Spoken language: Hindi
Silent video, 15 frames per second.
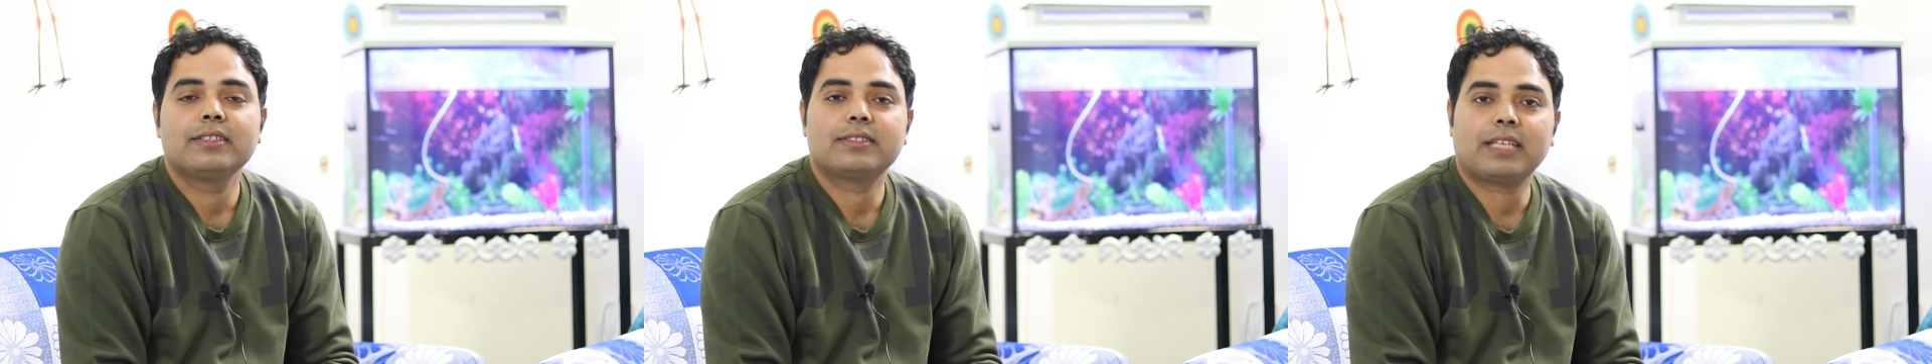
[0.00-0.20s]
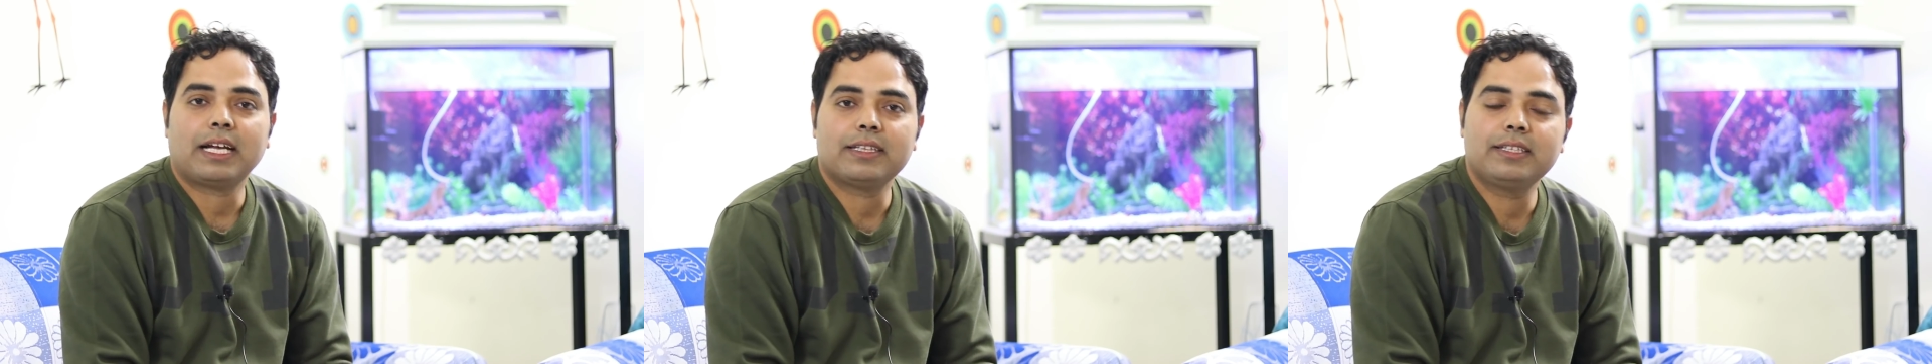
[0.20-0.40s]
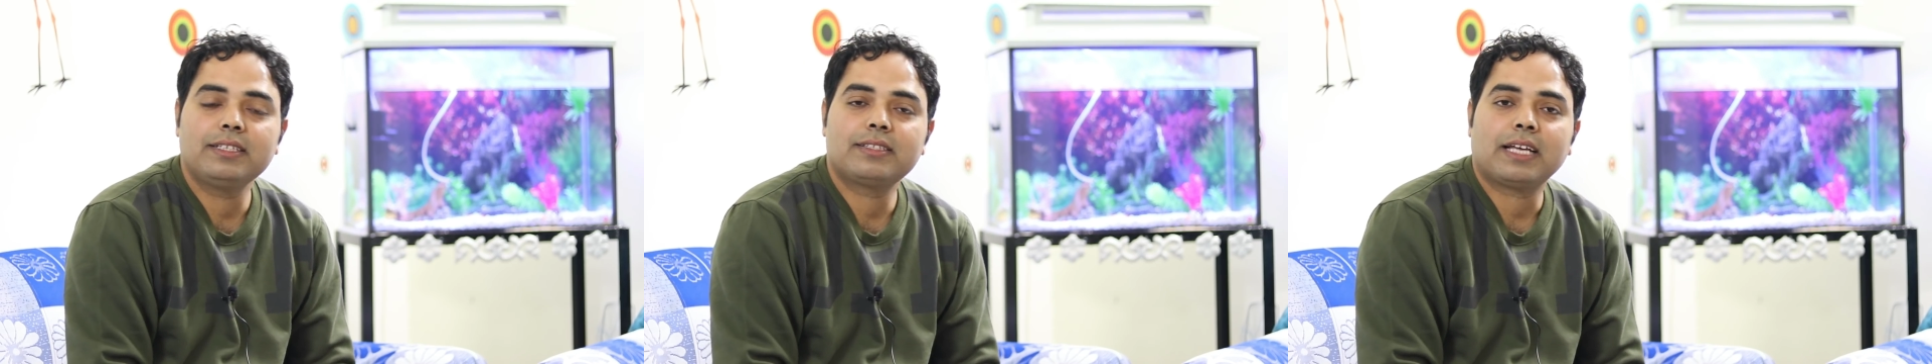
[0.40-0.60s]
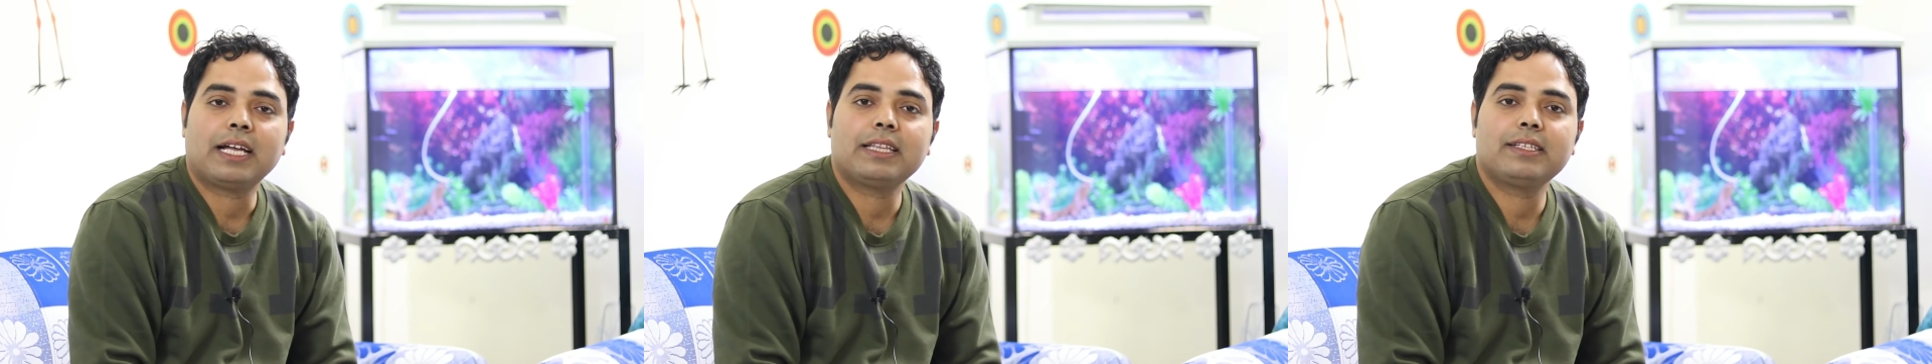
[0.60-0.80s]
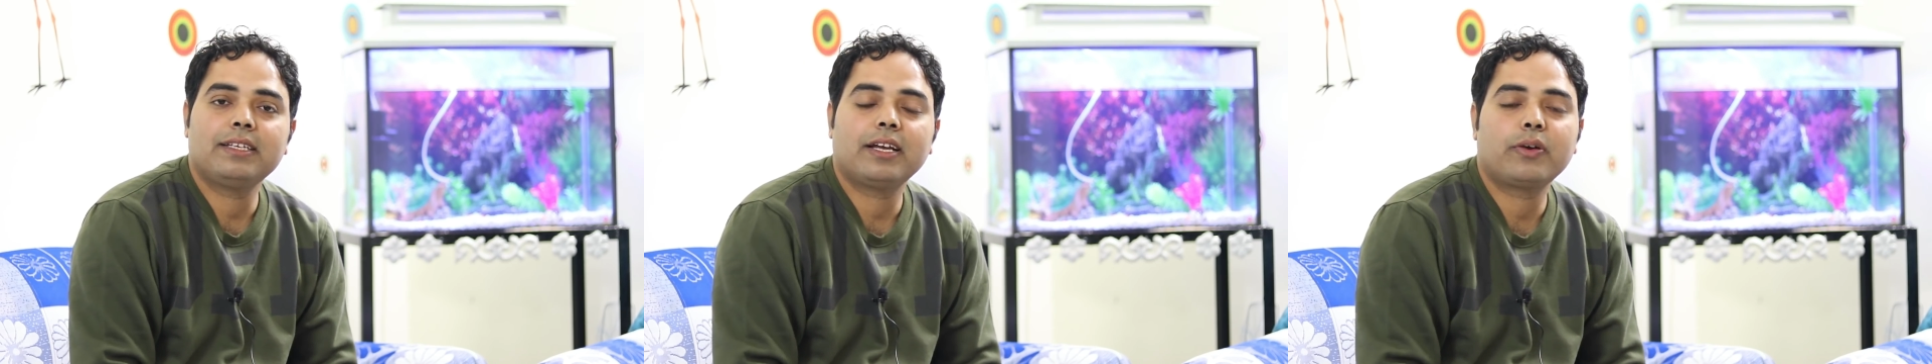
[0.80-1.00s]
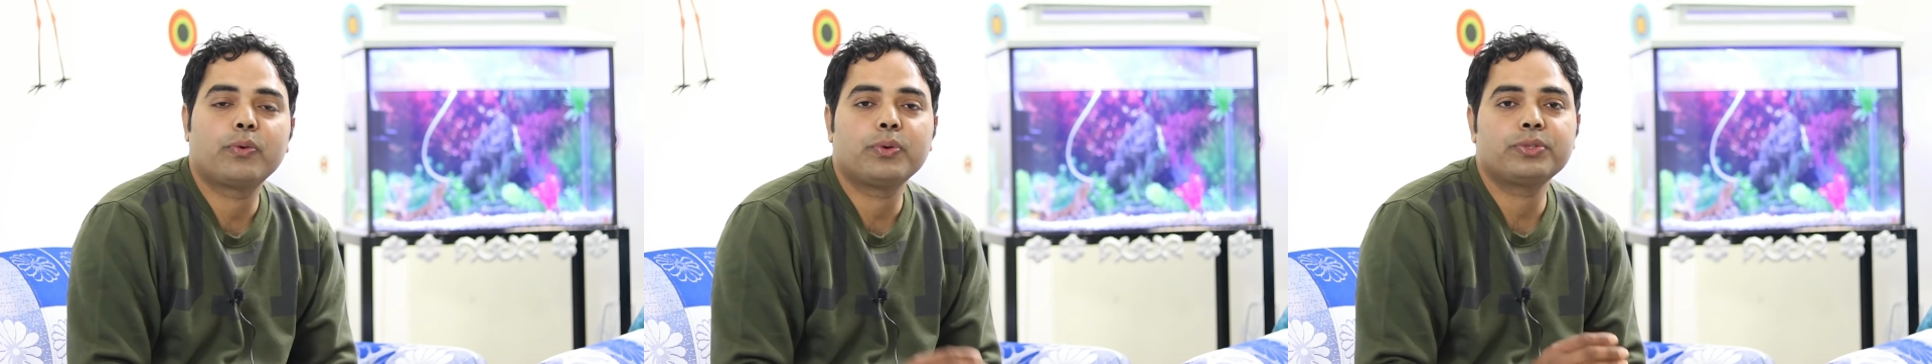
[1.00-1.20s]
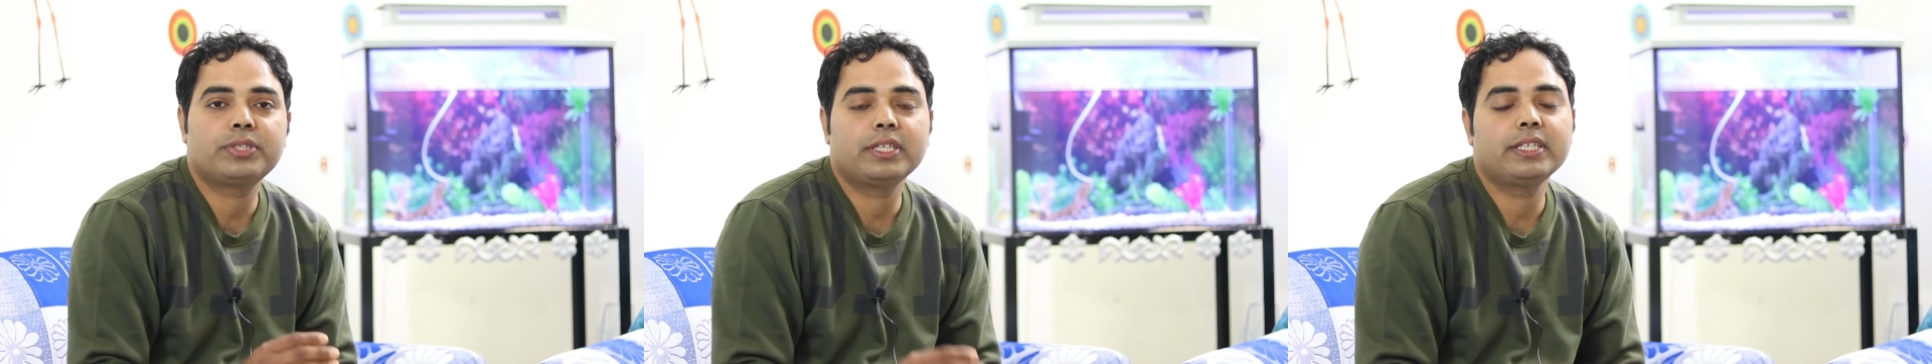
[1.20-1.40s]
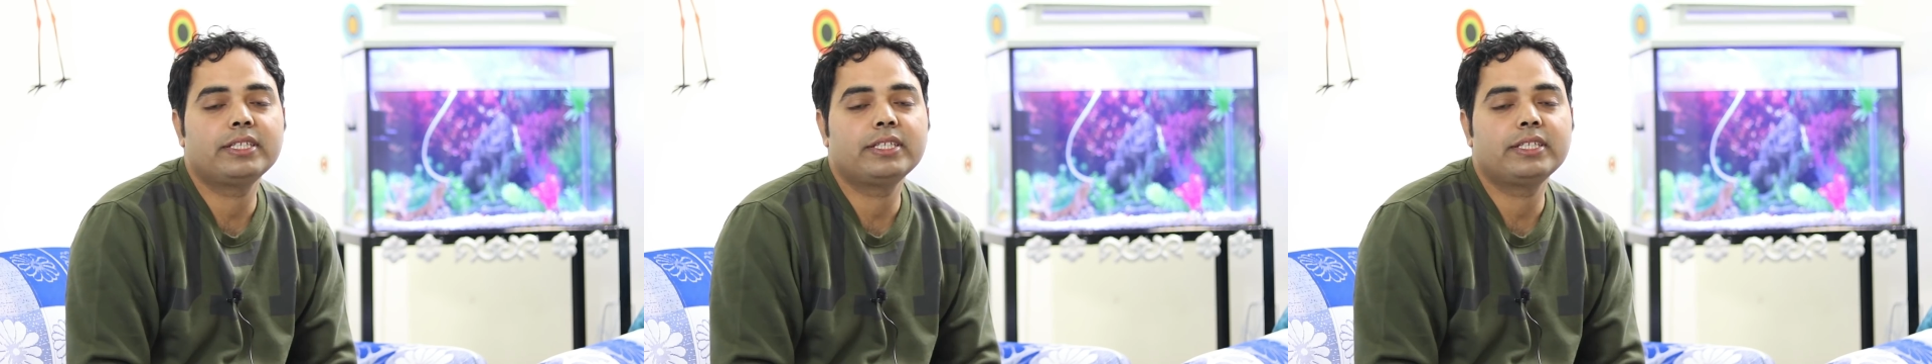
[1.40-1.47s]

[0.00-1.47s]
साथ ही साथ ये कोचिंग